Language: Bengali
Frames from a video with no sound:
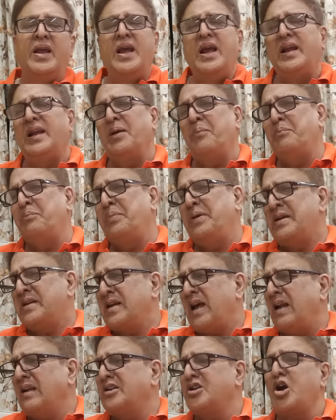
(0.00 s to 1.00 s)
এটা
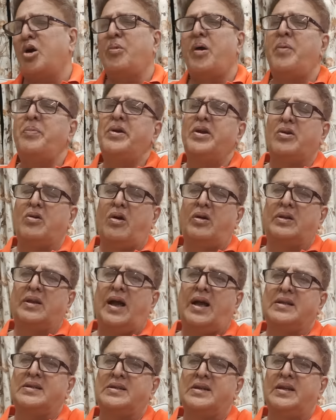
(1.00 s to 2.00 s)
বিশাল স্বাভাবিক কথা
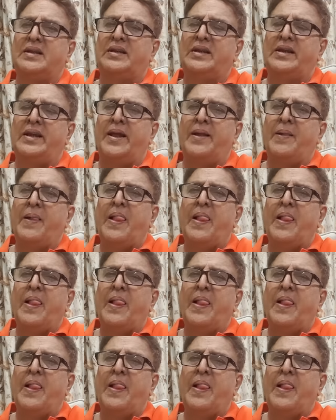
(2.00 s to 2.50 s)
আজকের দিনে